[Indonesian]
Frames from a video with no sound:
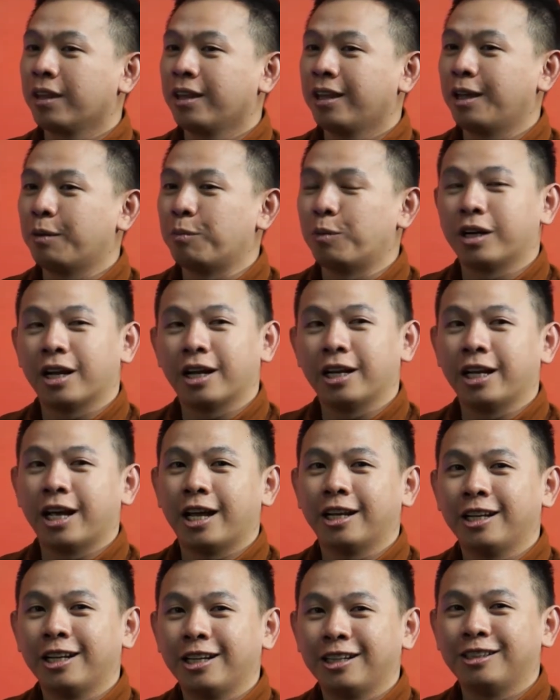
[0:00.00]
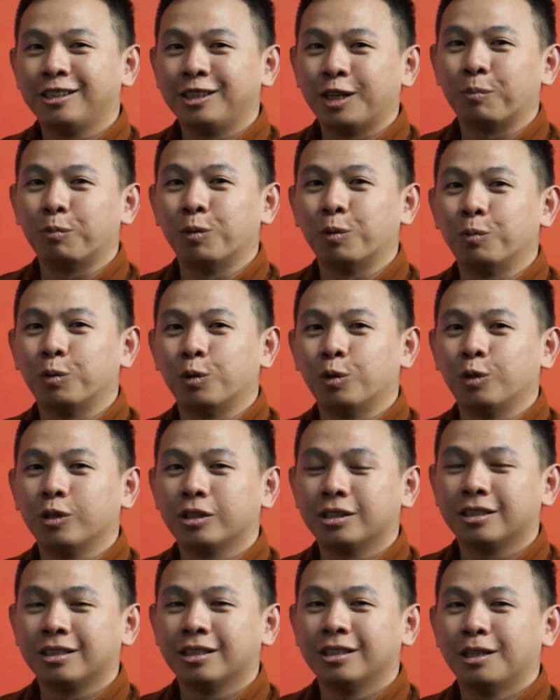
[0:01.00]
ya buat adik-adik yang belum
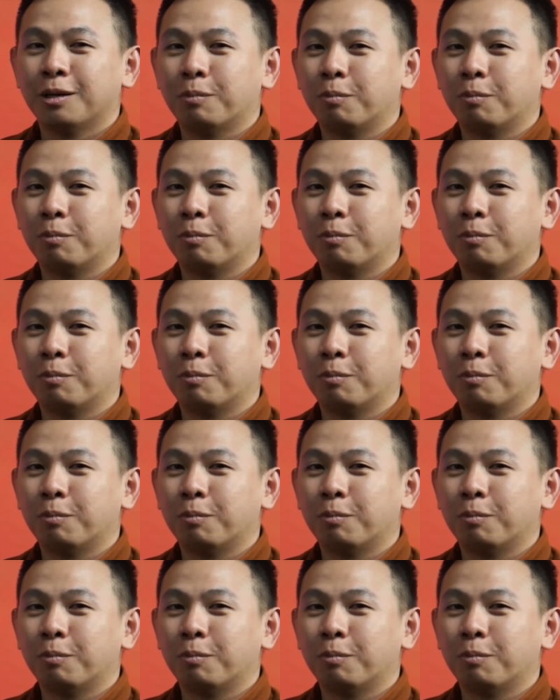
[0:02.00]
lulus